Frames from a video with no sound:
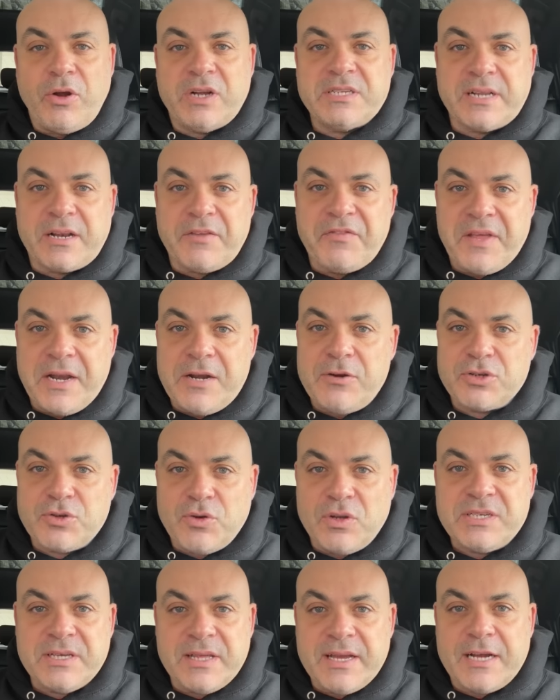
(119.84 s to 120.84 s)
que se refiere a los
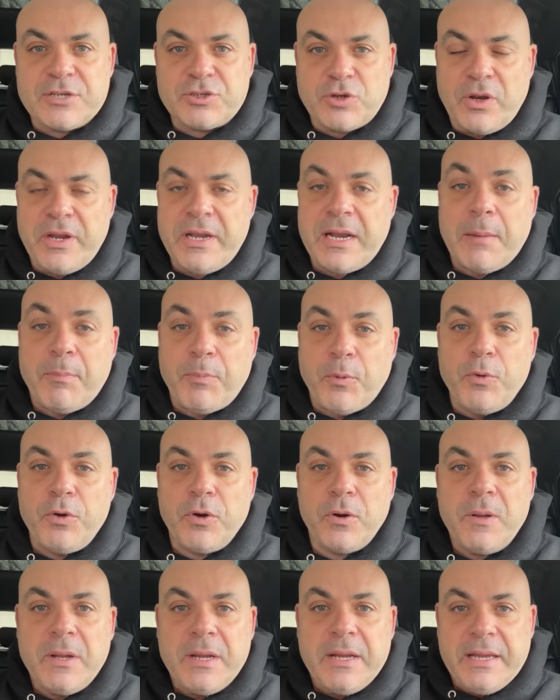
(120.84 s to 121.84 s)
coches de gasolina
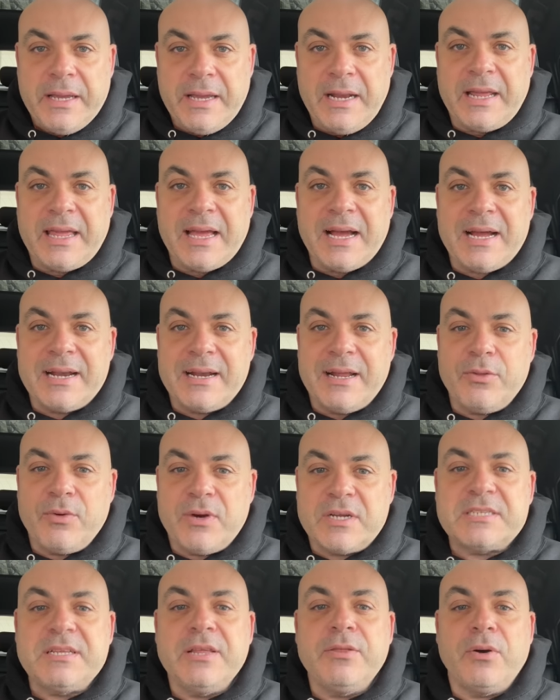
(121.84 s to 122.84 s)
puro, el que ha ganado
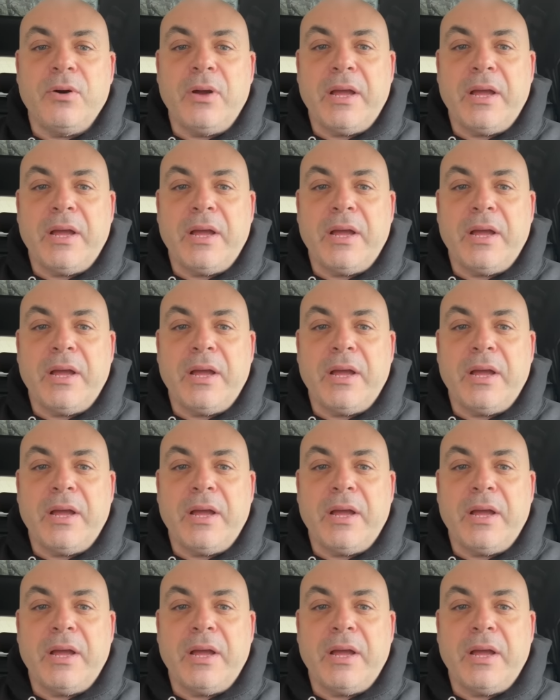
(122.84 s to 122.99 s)
ha sido